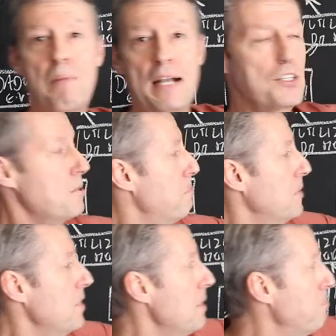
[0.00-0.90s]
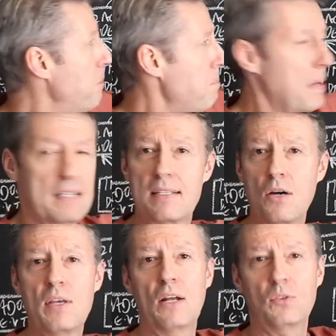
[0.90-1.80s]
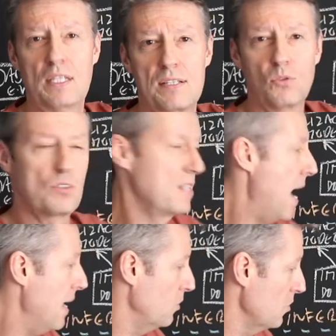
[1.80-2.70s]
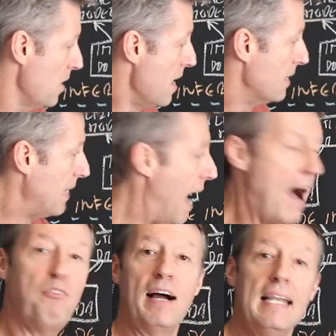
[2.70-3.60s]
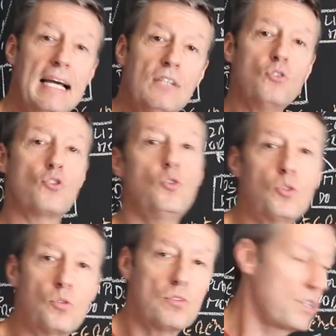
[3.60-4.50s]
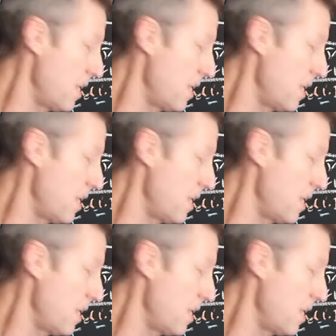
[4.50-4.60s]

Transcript: parte de, de, preparação e anotação dos dados, tá? avaliando junto com os